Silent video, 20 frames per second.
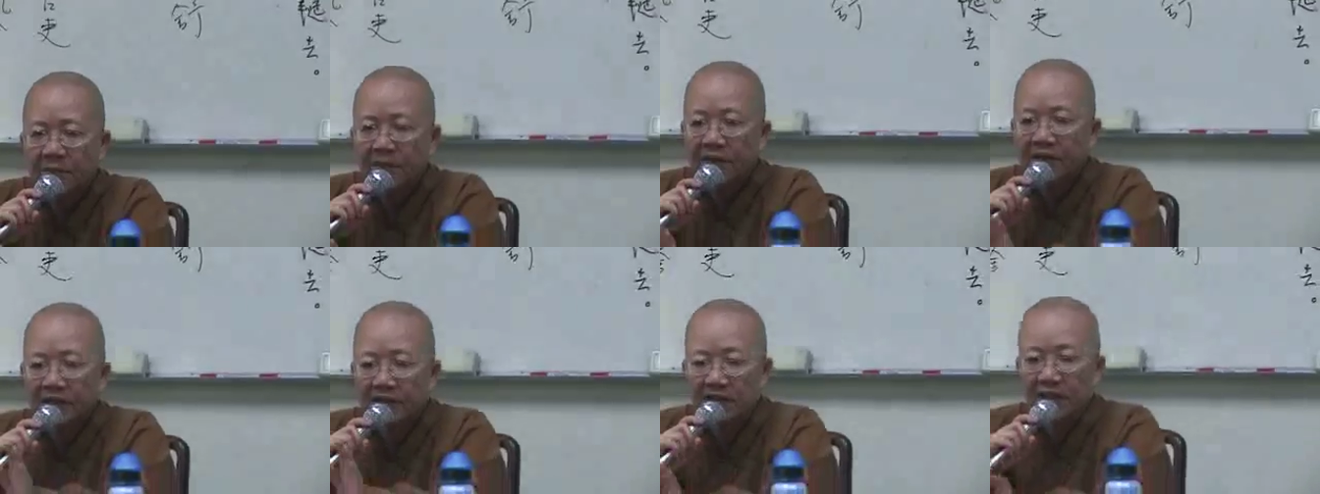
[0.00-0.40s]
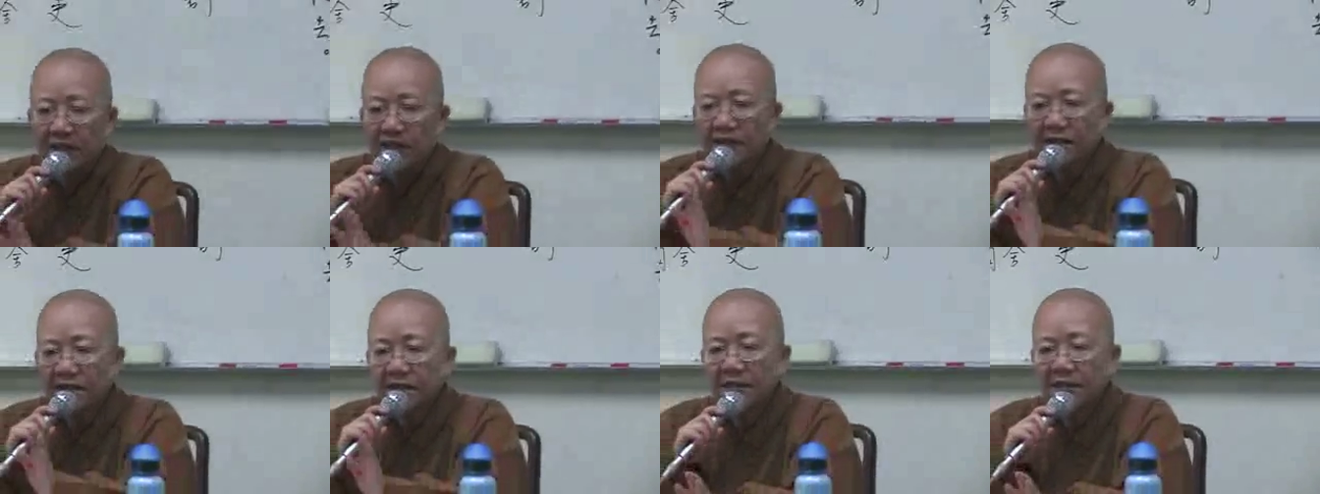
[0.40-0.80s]
比一层
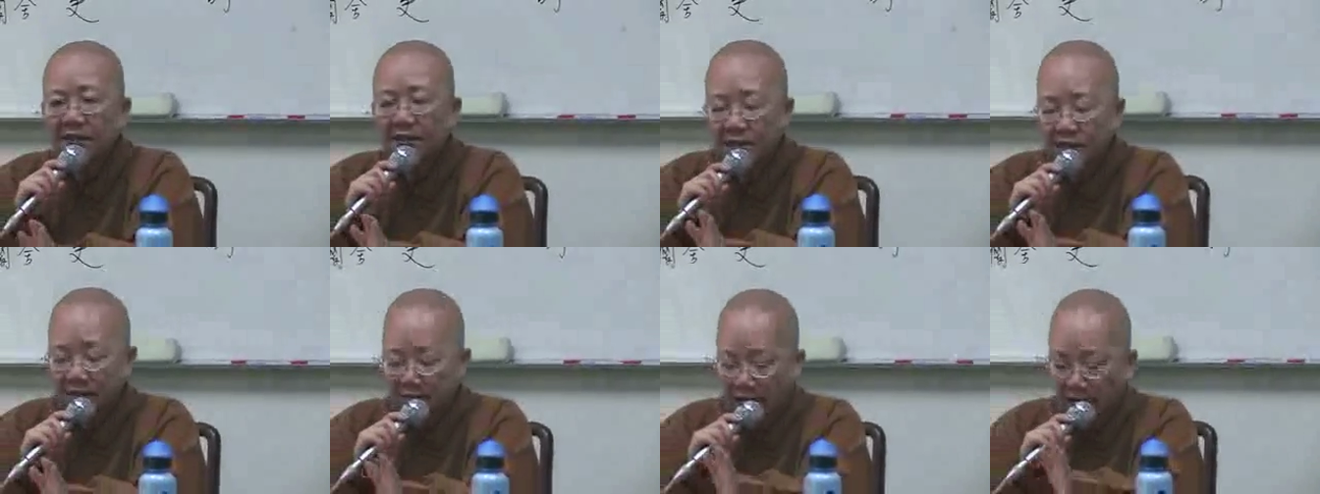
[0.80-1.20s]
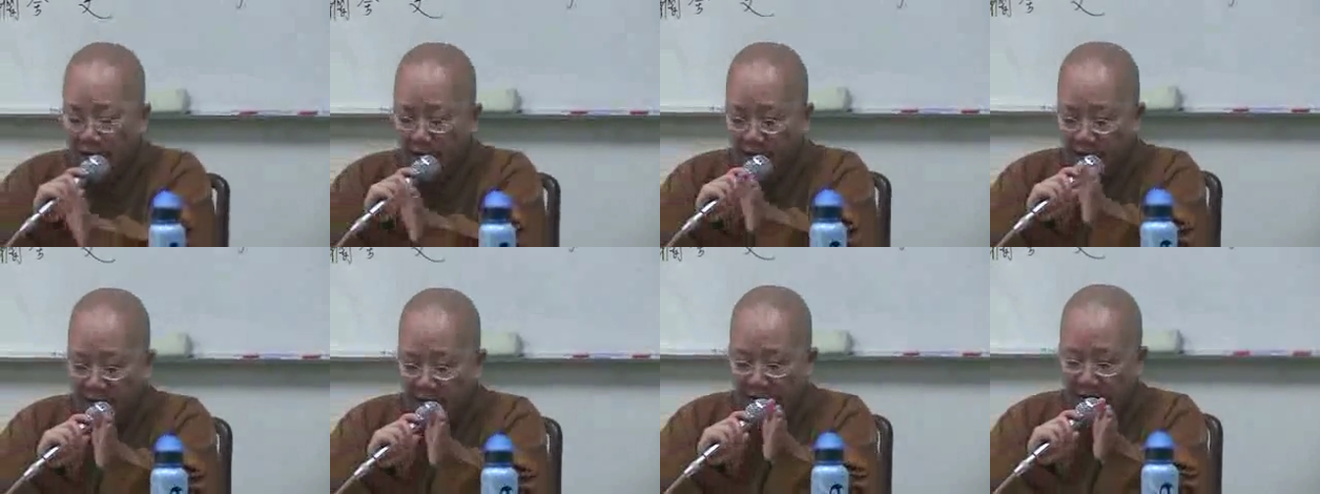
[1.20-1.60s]
深意。
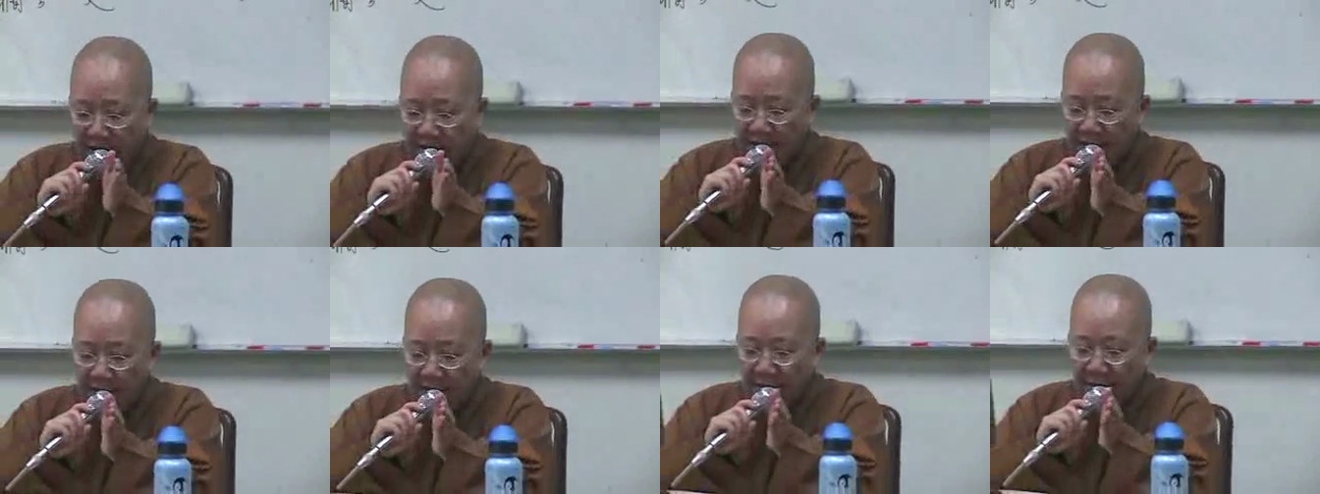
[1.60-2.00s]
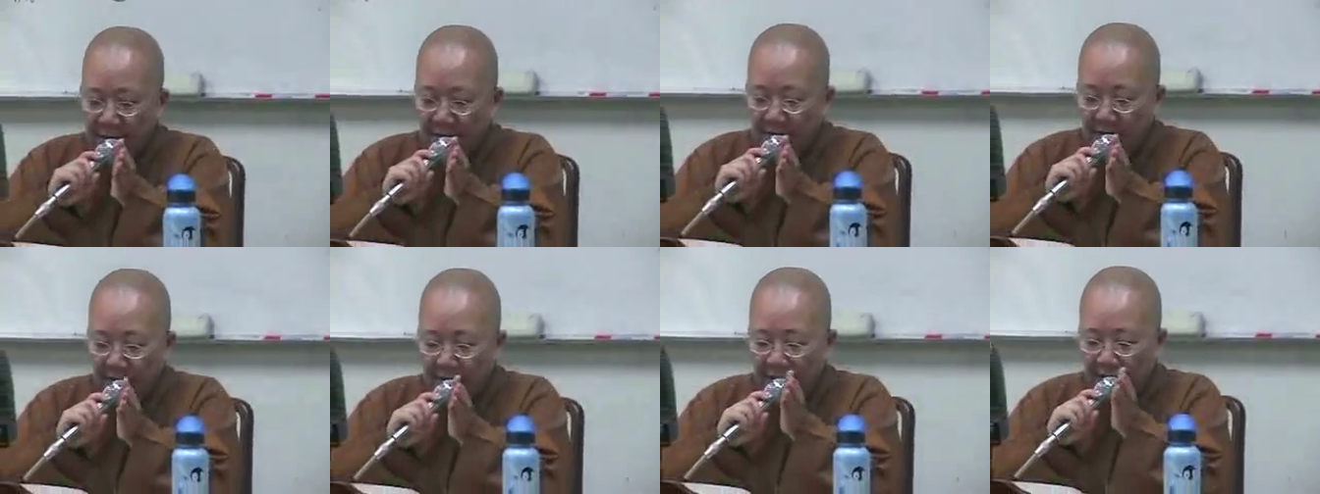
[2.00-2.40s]
第一层是
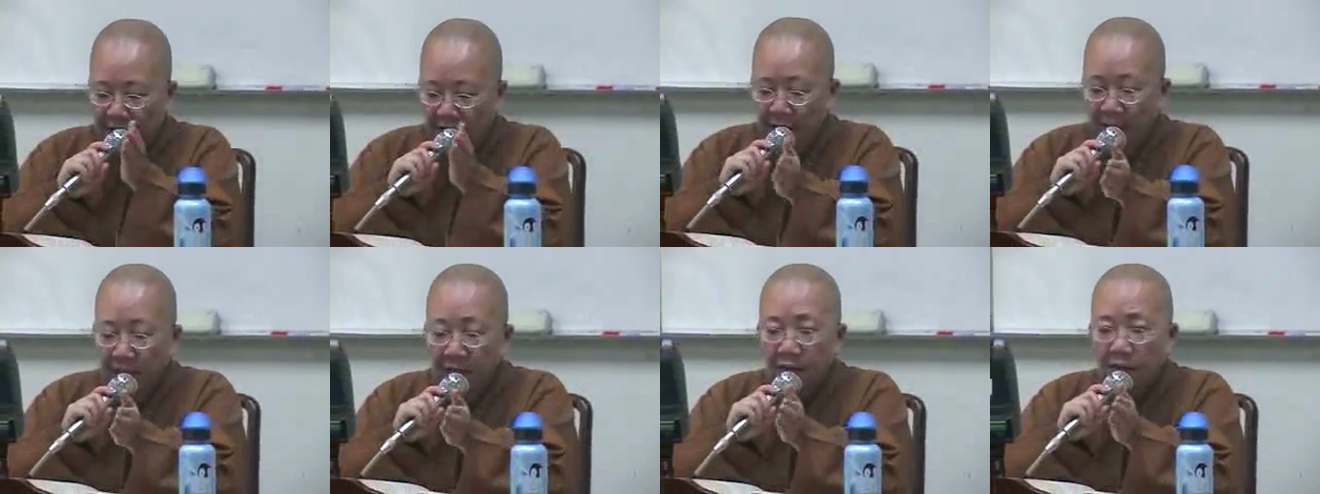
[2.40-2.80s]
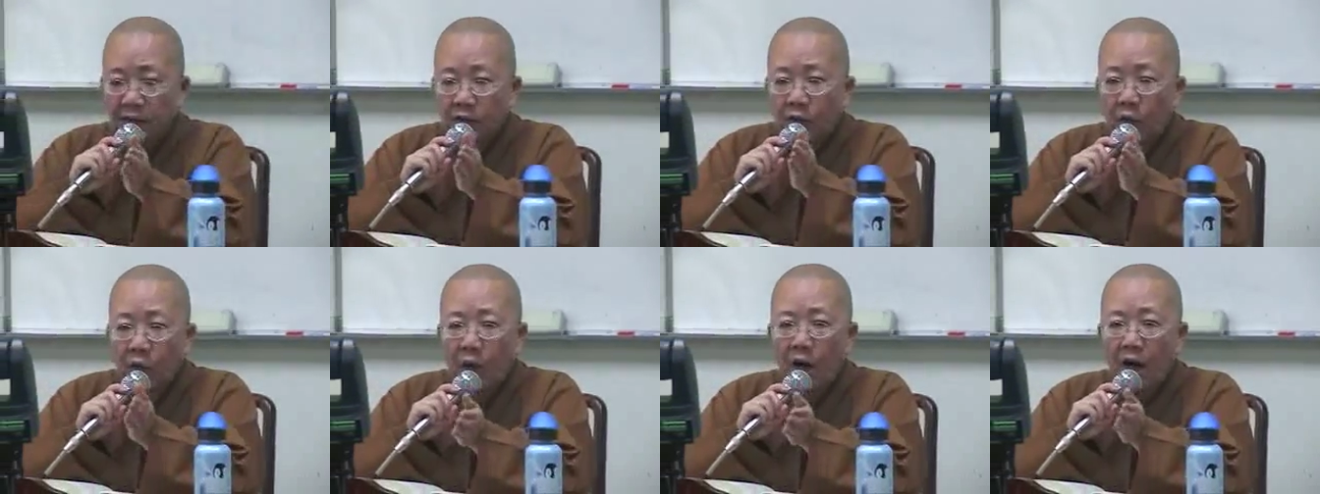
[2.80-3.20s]
因
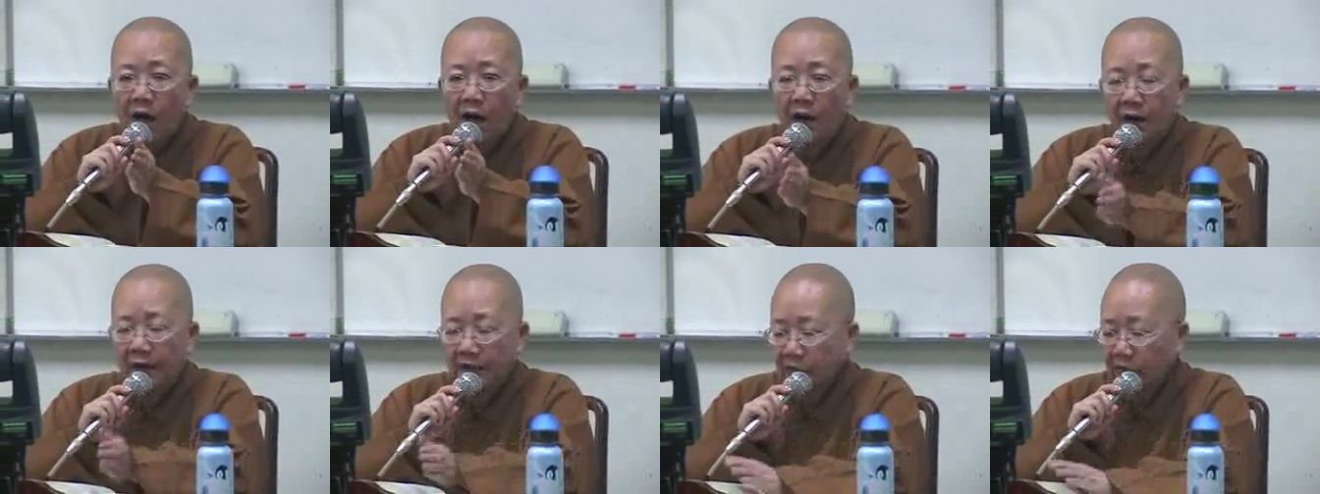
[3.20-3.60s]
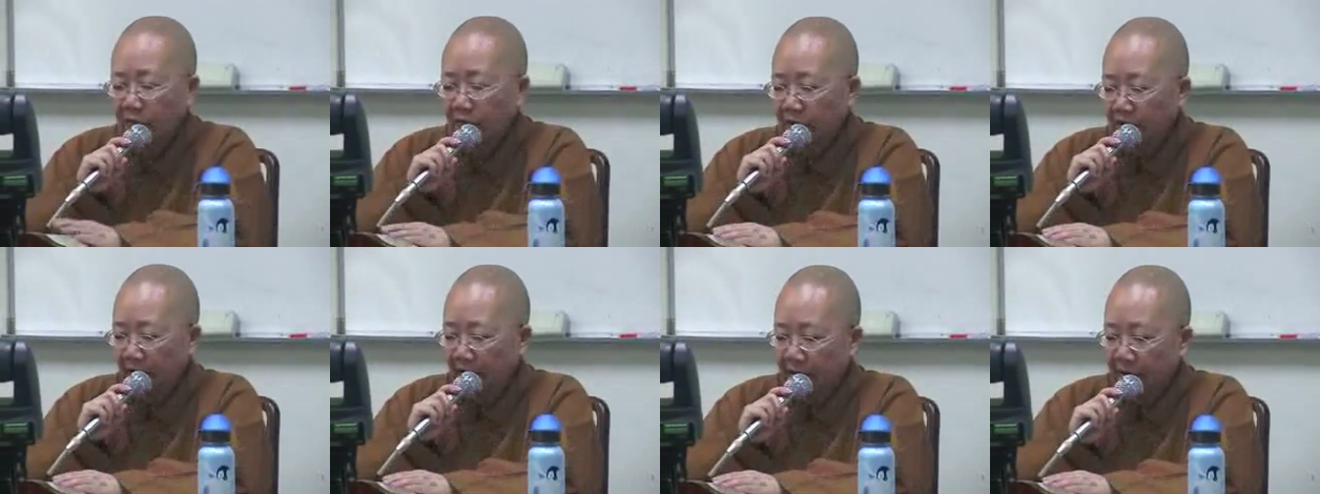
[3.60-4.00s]
花而有
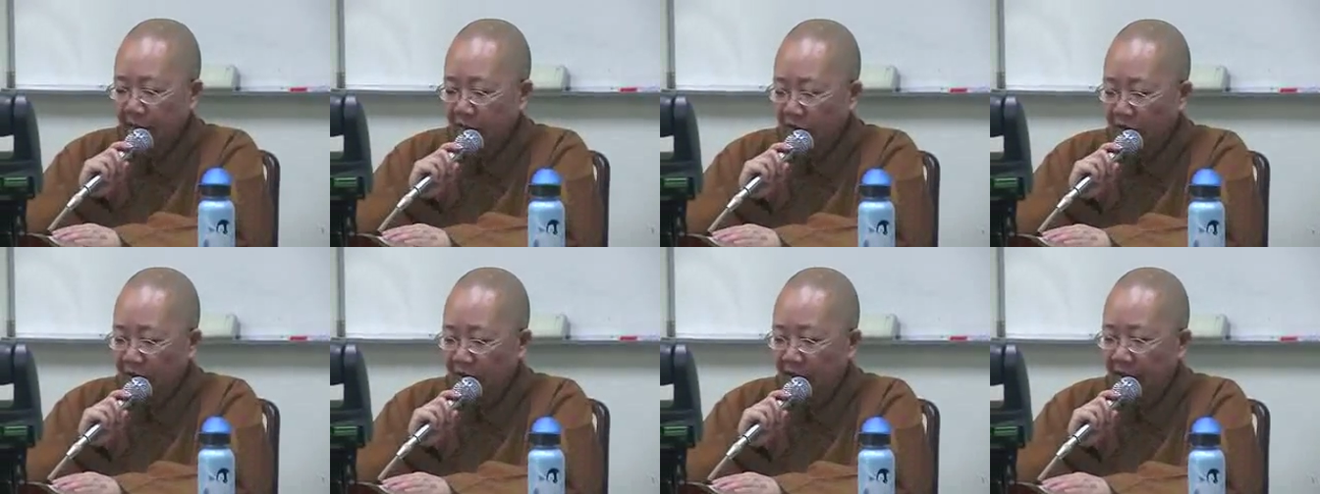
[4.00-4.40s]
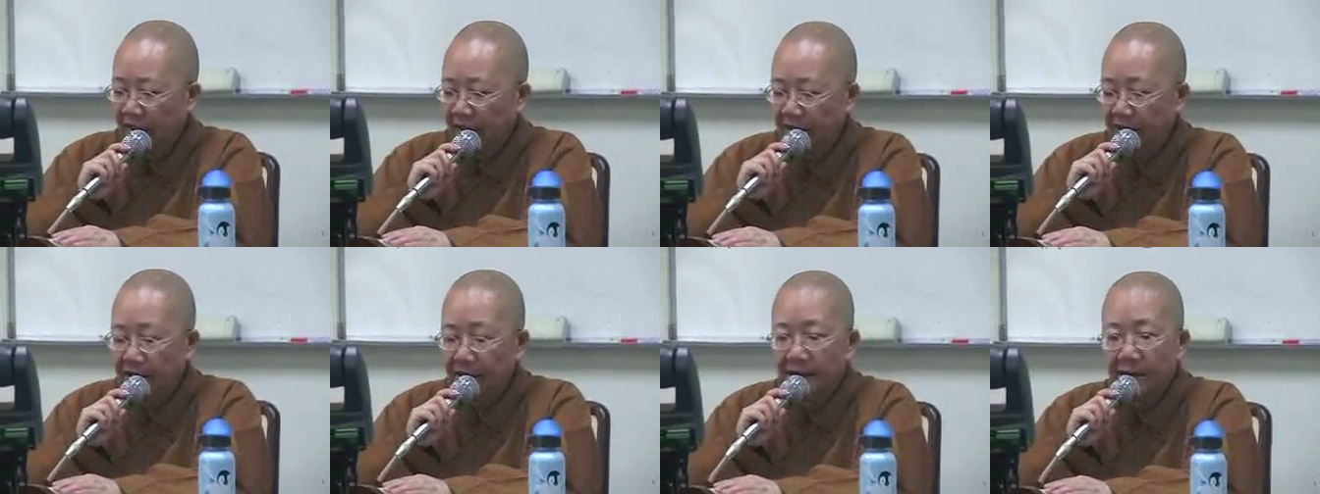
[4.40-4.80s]
泪，所以泪
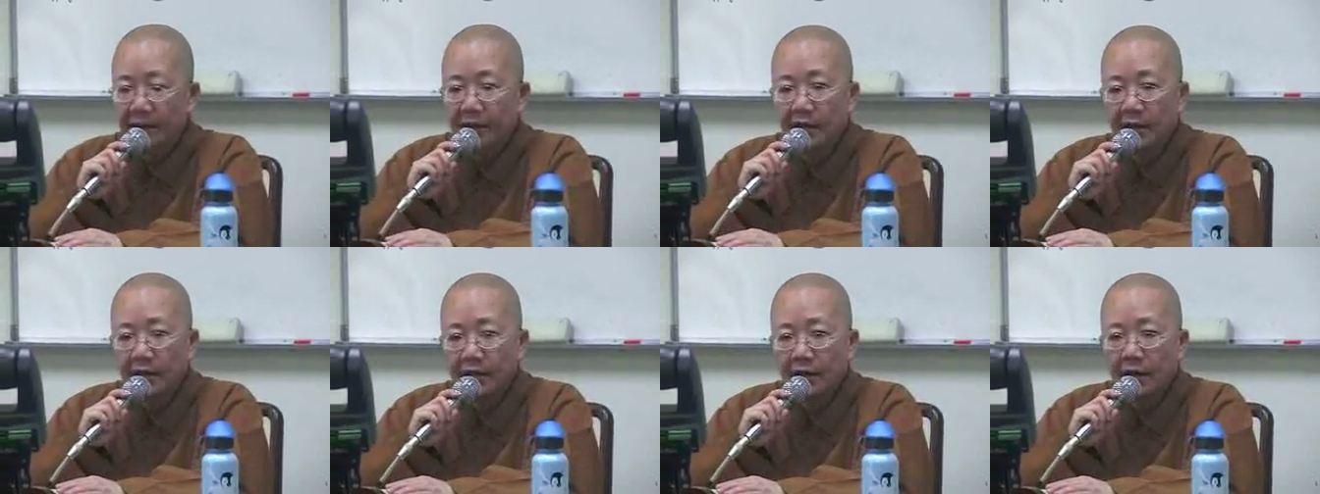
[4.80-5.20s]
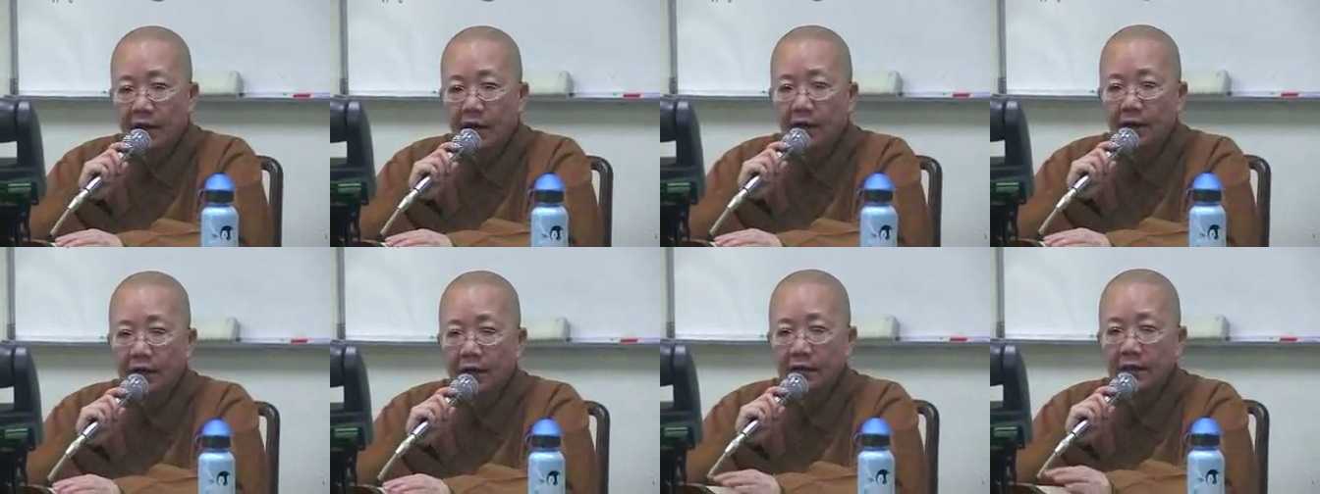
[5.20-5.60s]
眼啊，